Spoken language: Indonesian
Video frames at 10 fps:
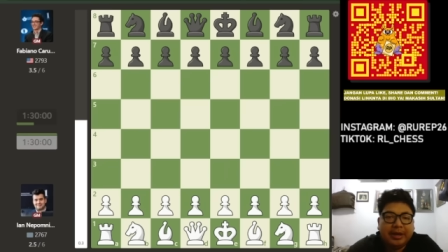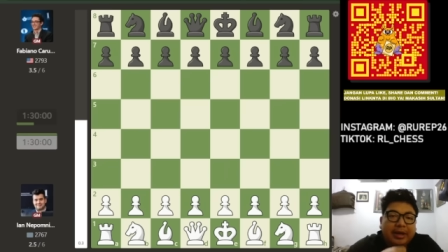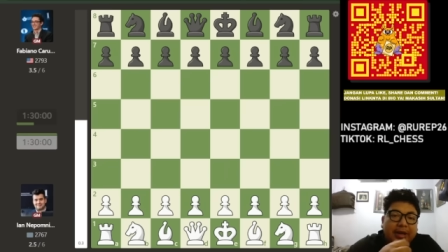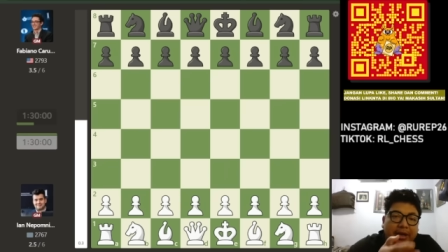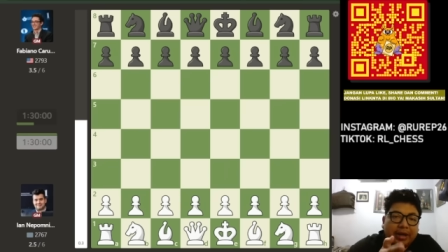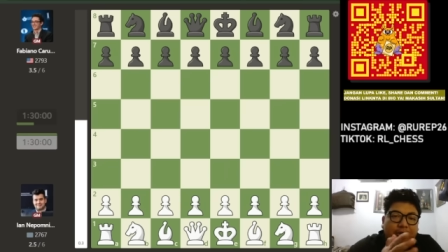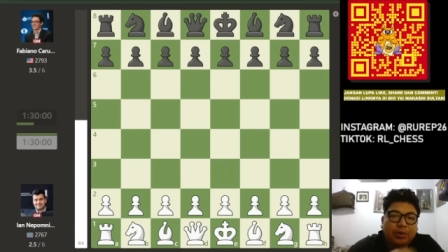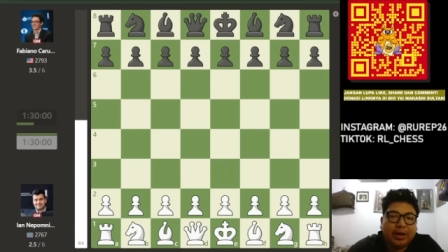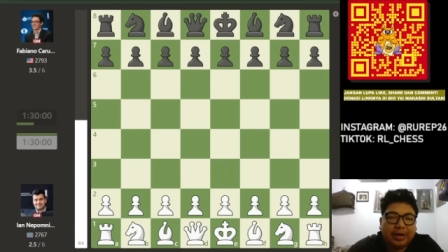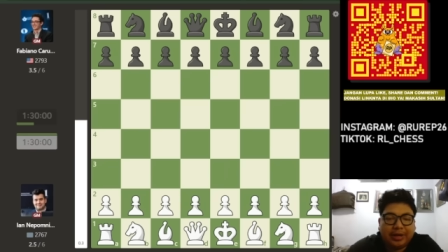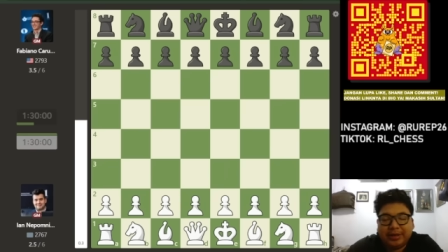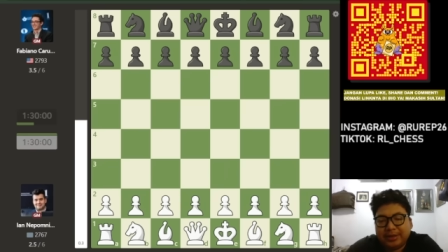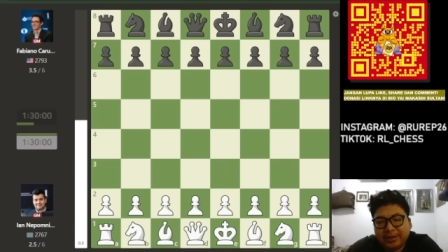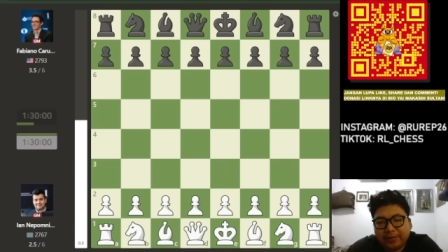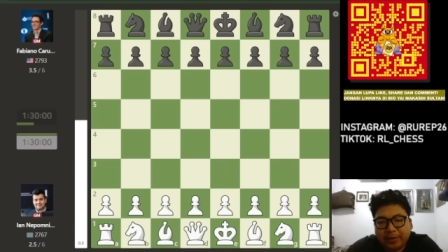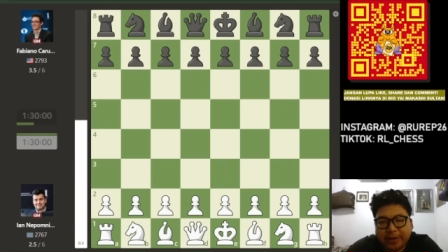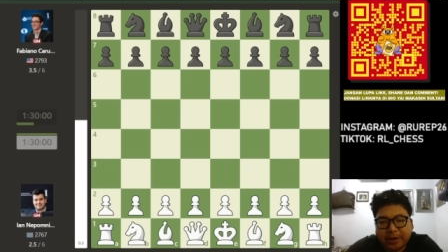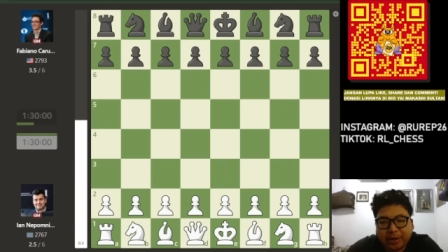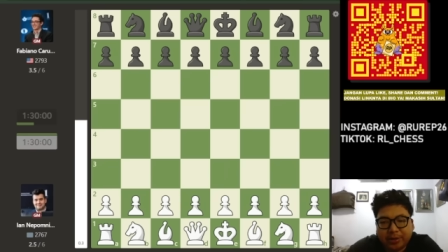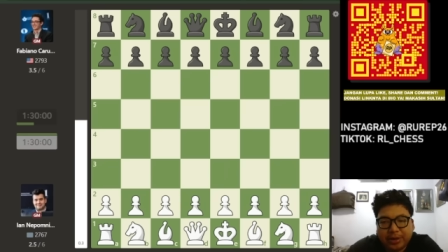Karuana
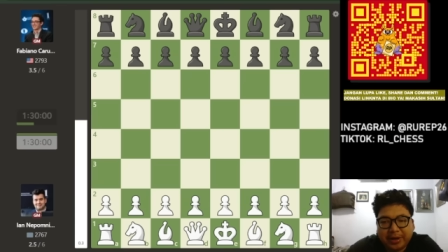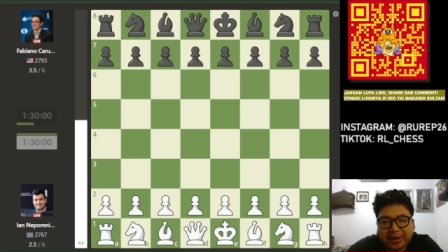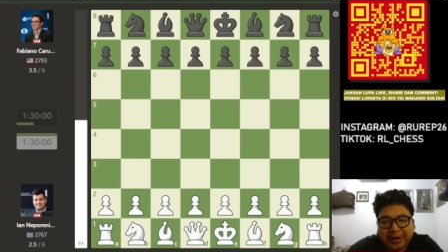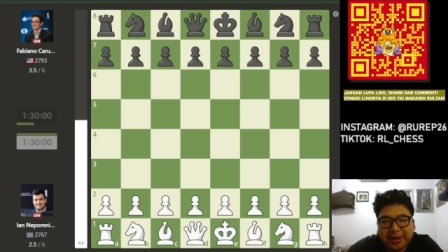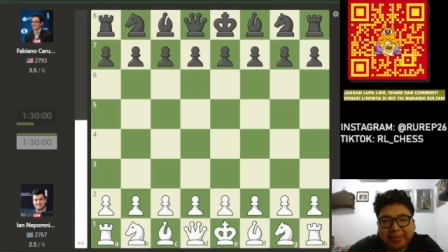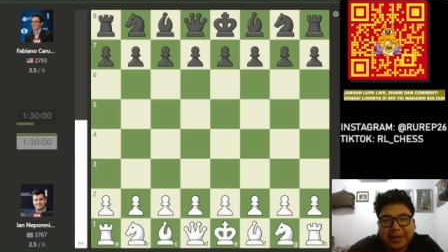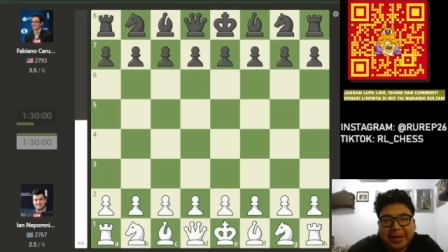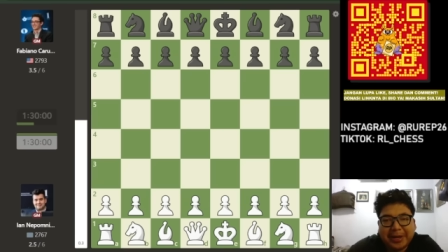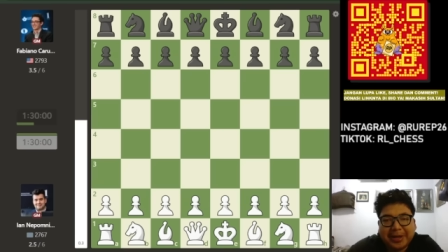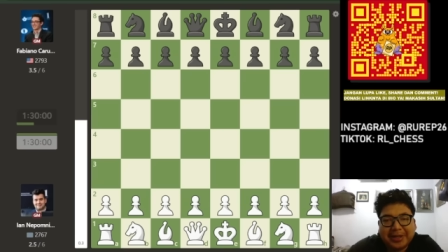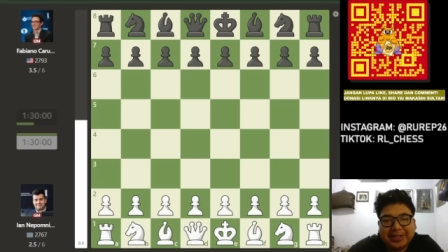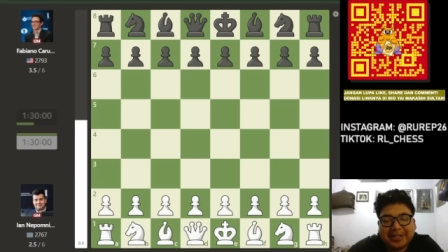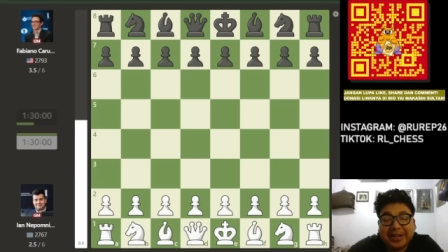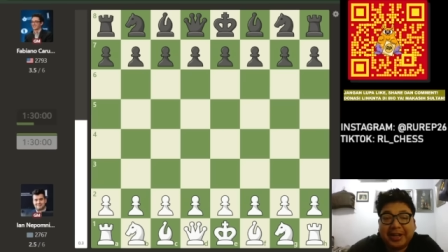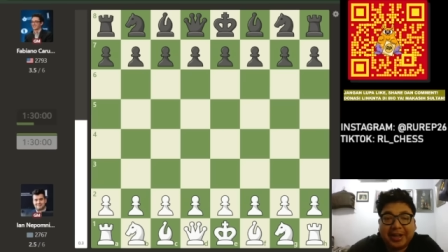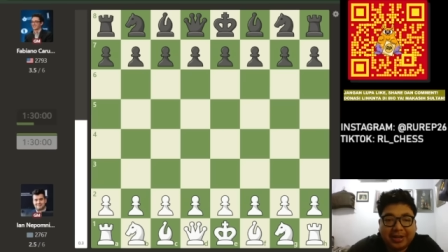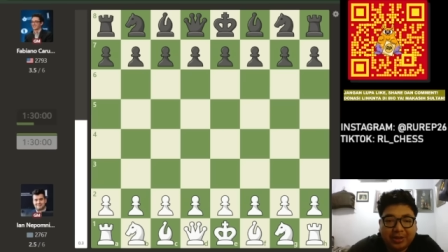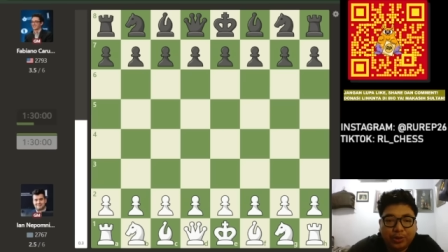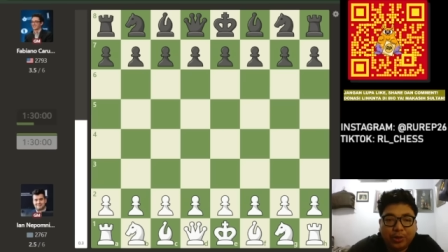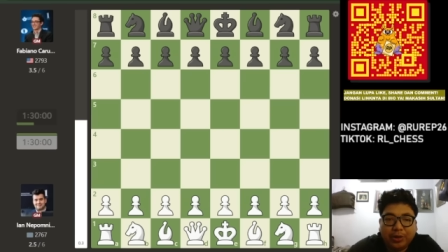Fabiano Caruana dari Amerika Serikat.
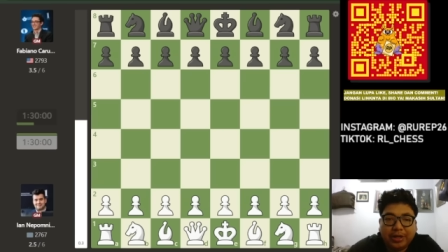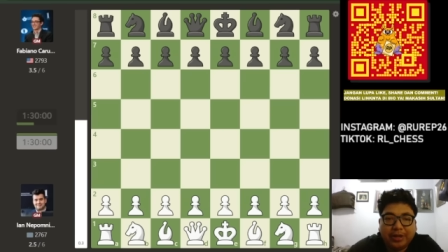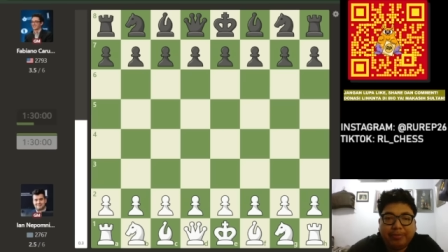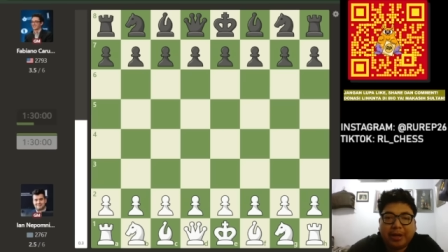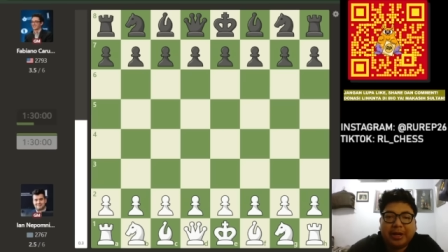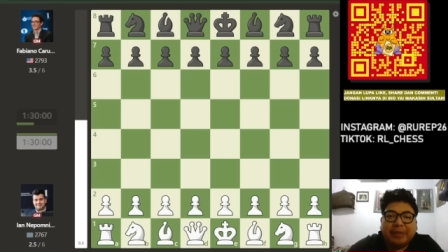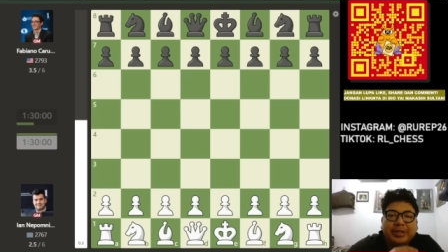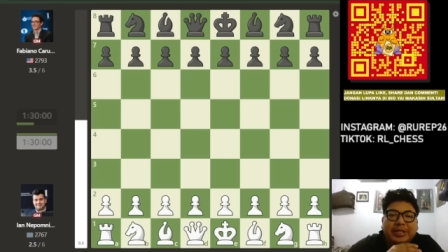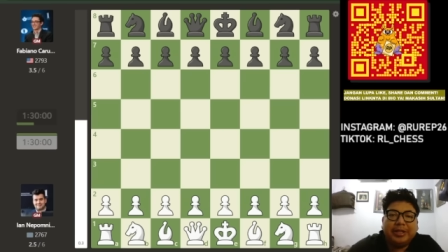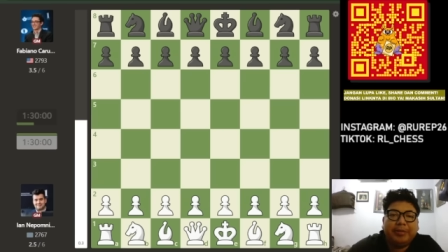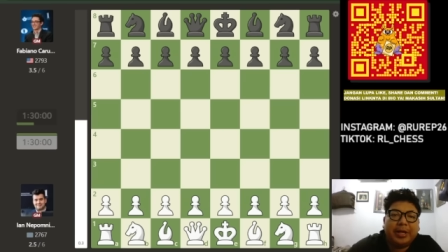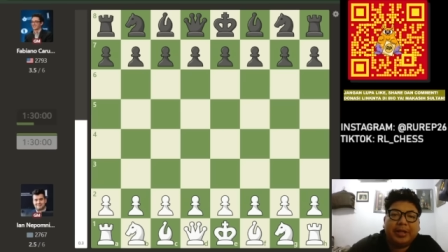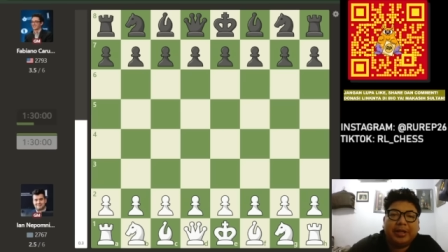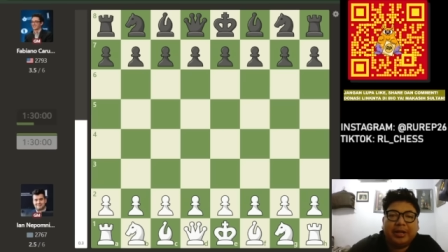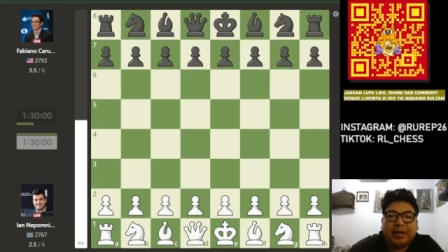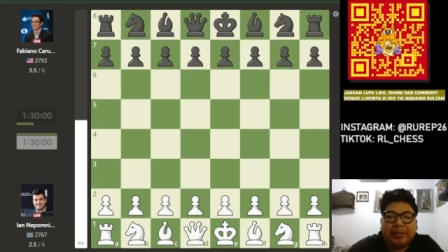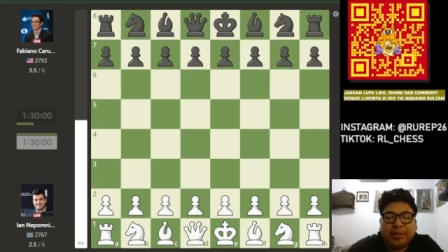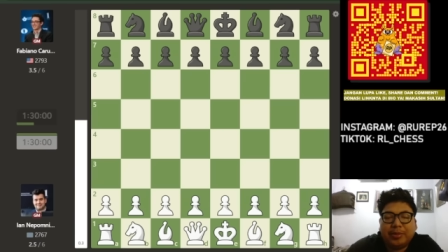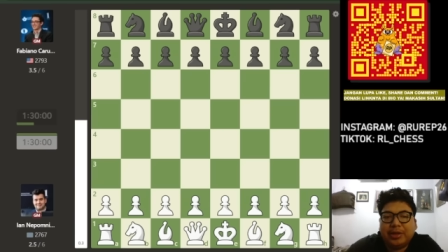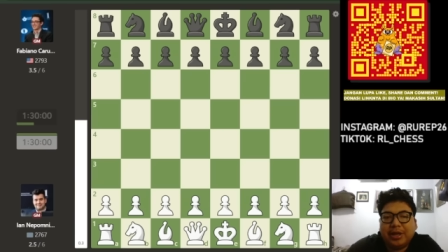Dua-duanya ini pernah menjadi penantang dalam
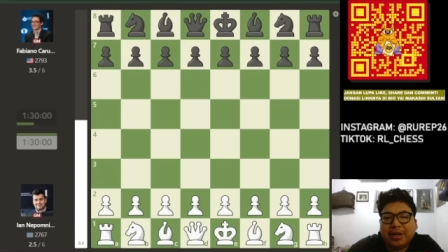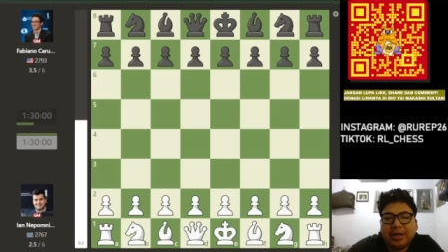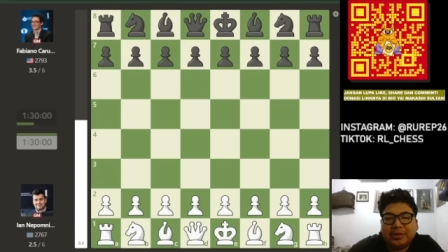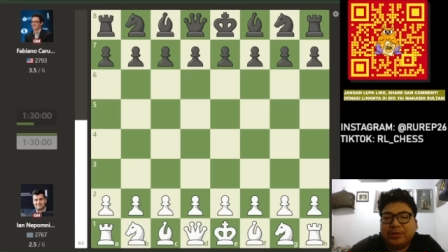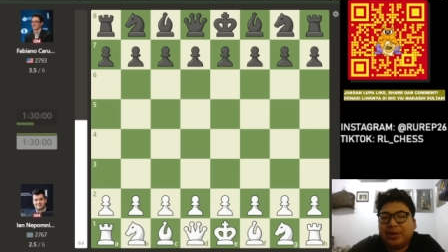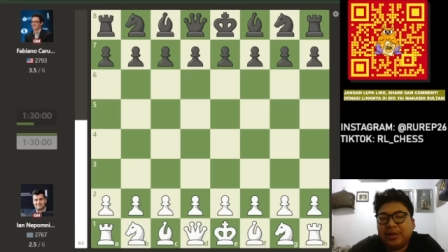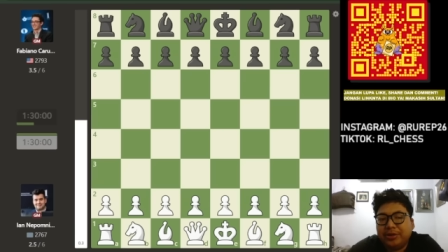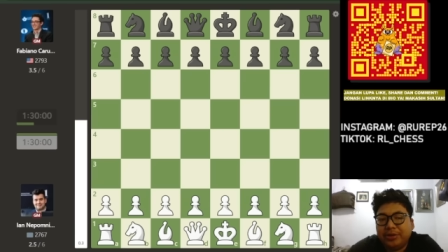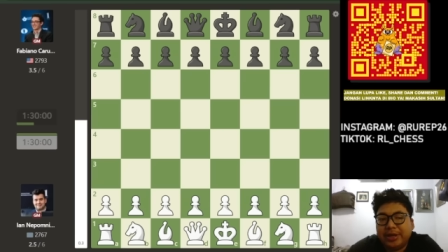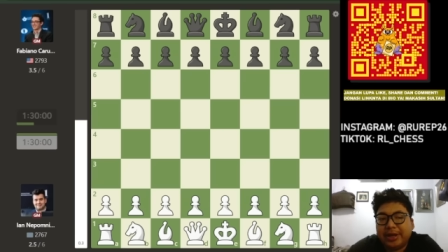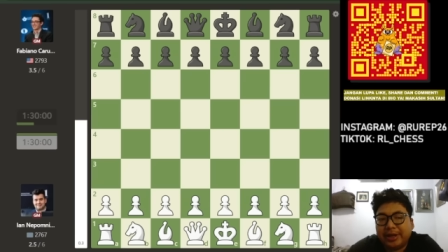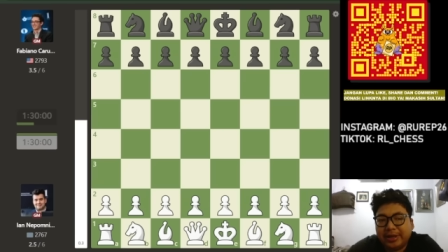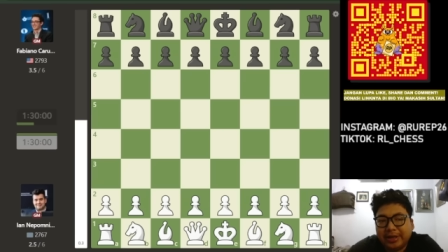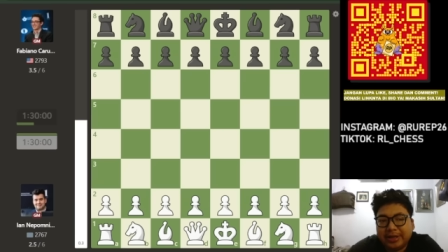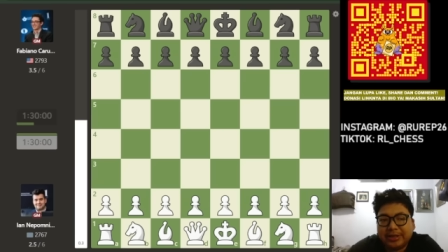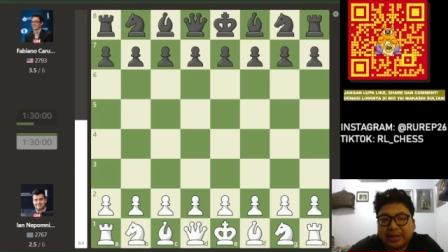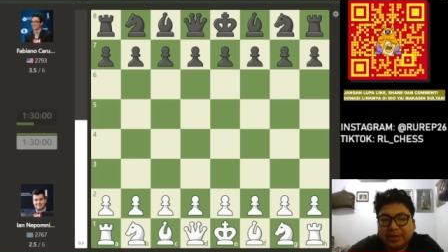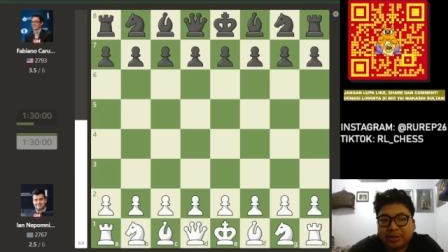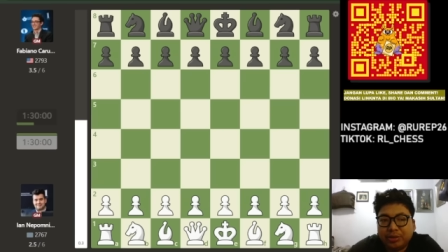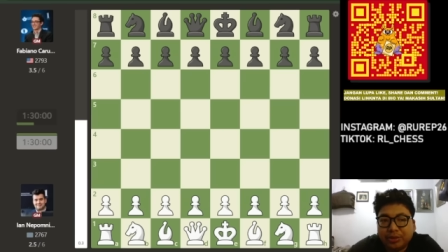perebutan gelar juara dunia. Yang
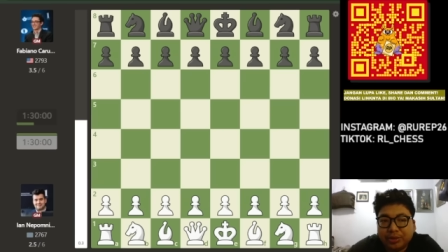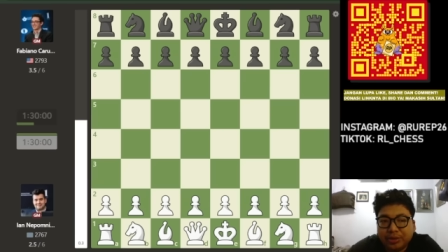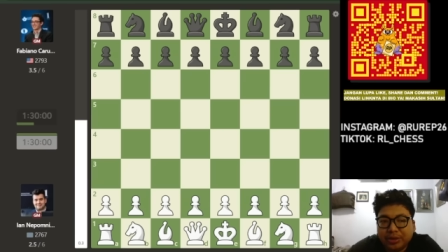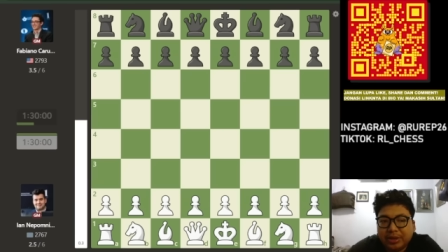satu